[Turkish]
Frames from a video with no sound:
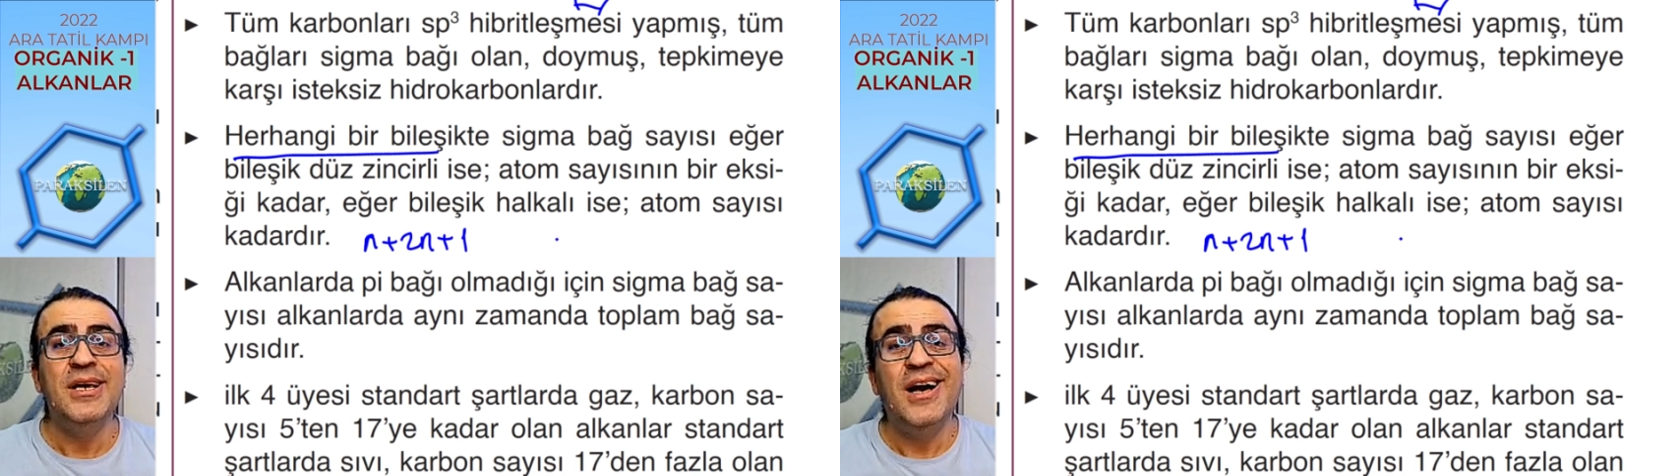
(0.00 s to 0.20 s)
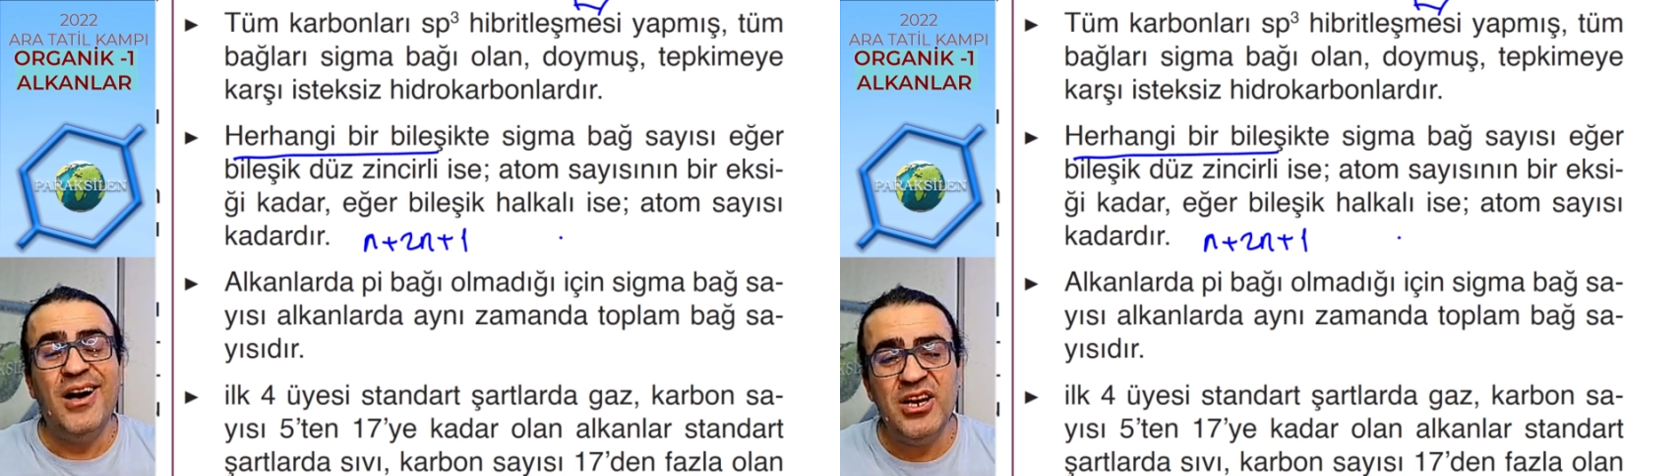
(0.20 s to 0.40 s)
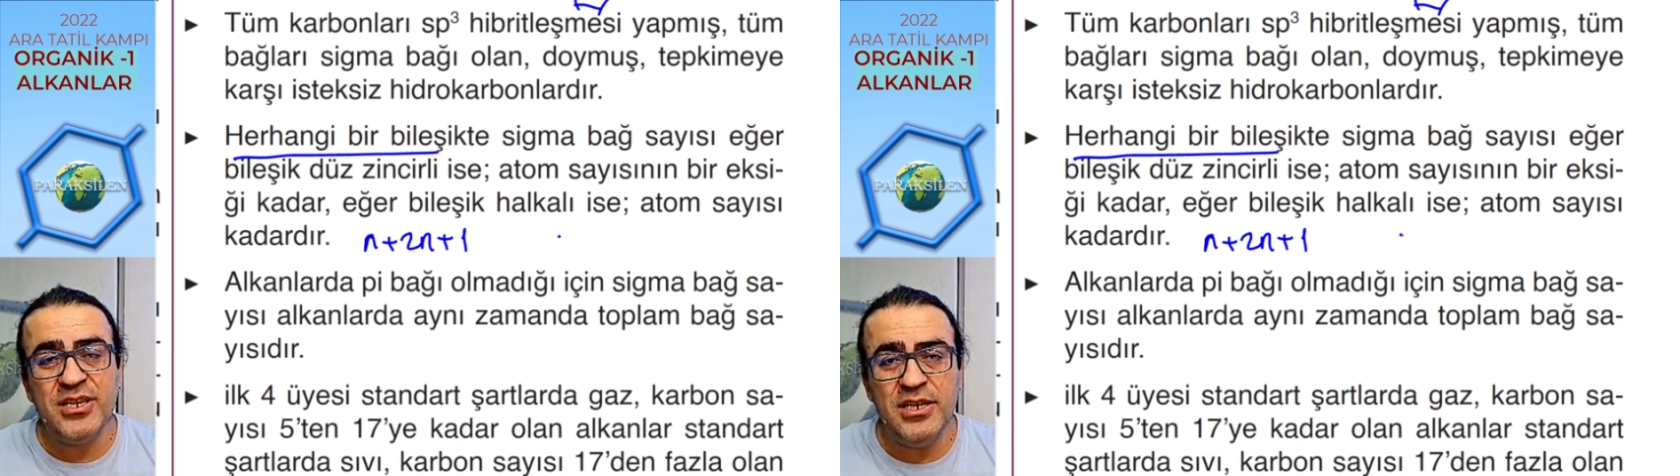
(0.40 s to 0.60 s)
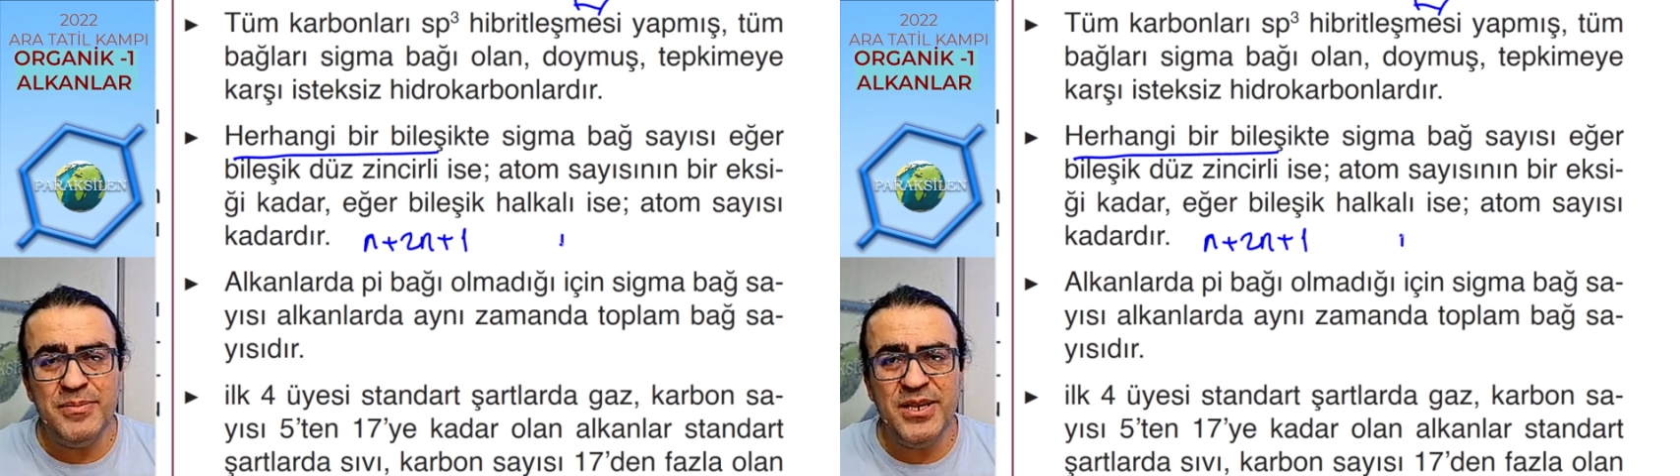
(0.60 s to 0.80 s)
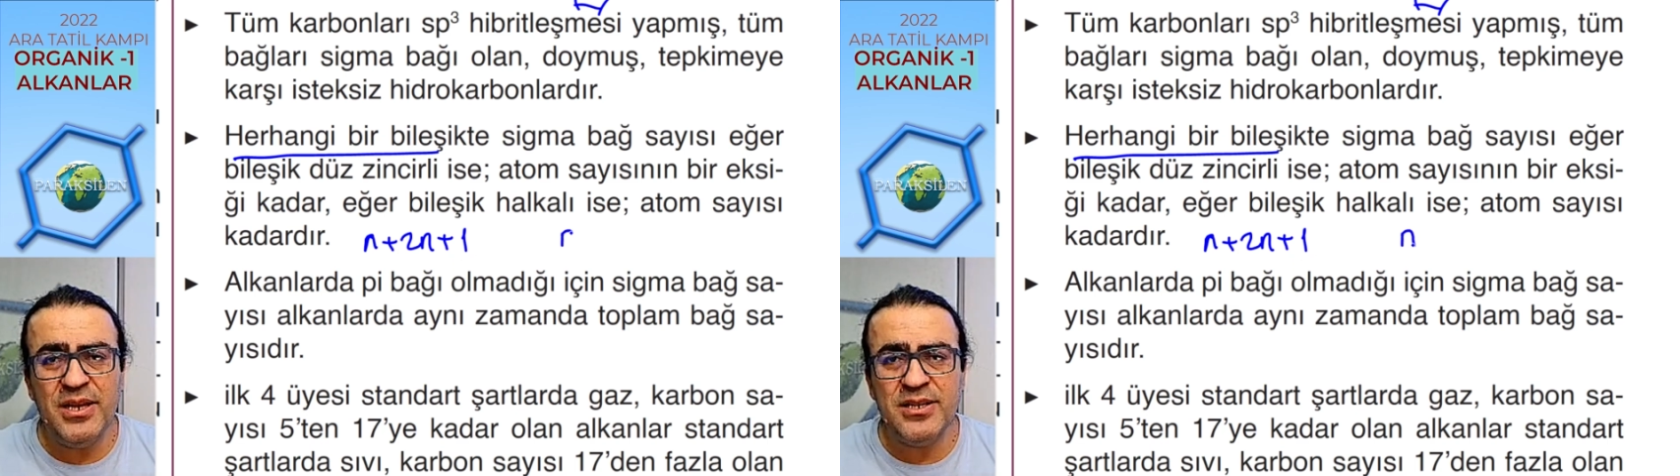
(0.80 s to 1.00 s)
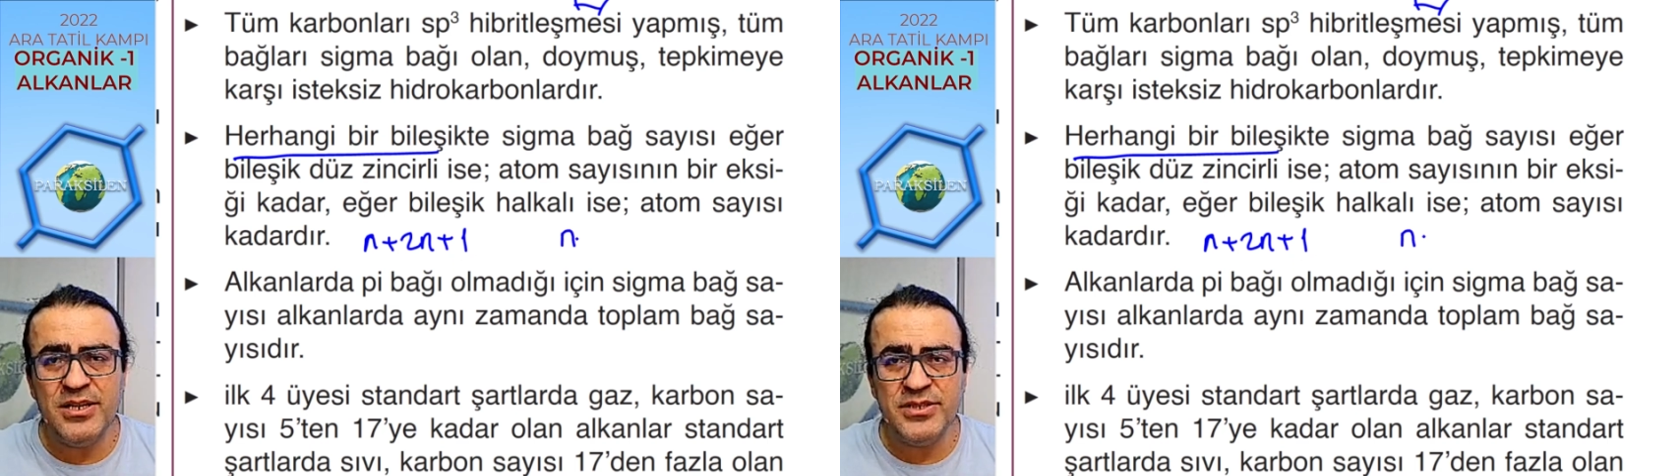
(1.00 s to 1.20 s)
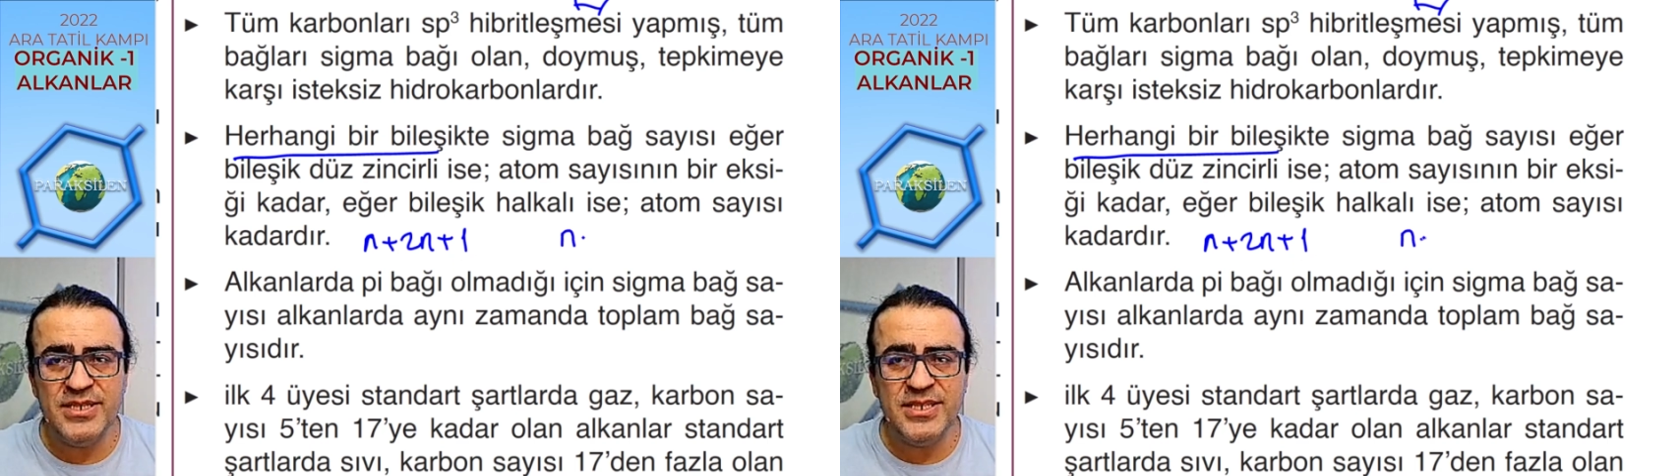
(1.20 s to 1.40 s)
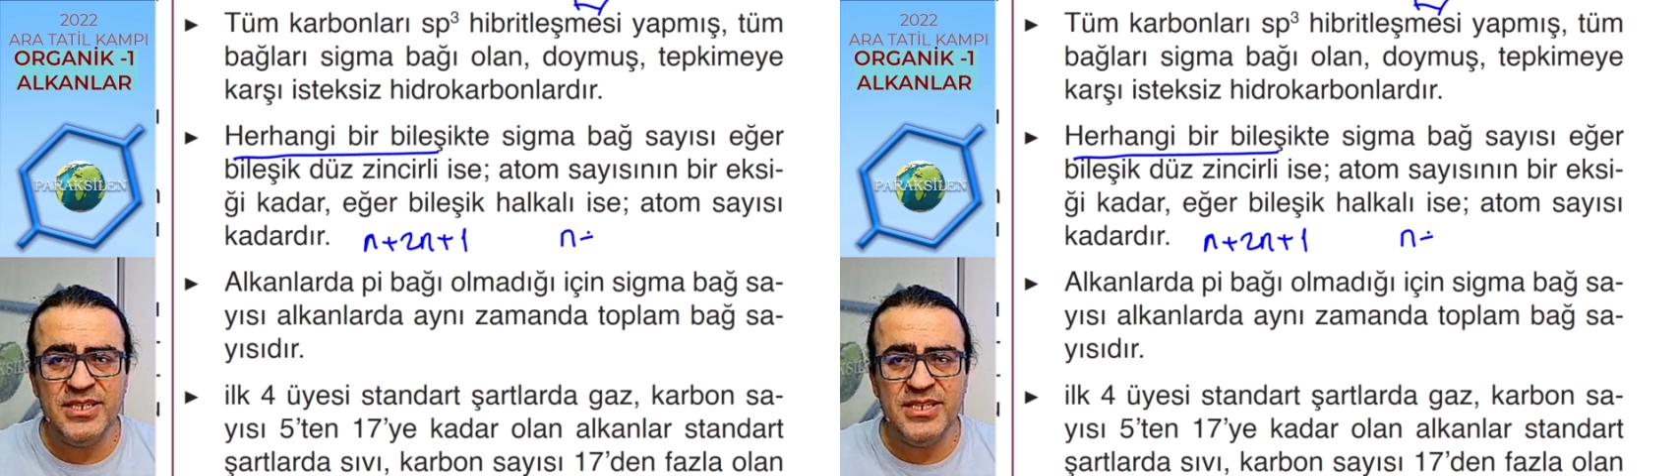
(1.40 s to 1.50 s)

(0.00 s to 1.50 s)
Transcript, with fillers: Halkalı bir alkanda ise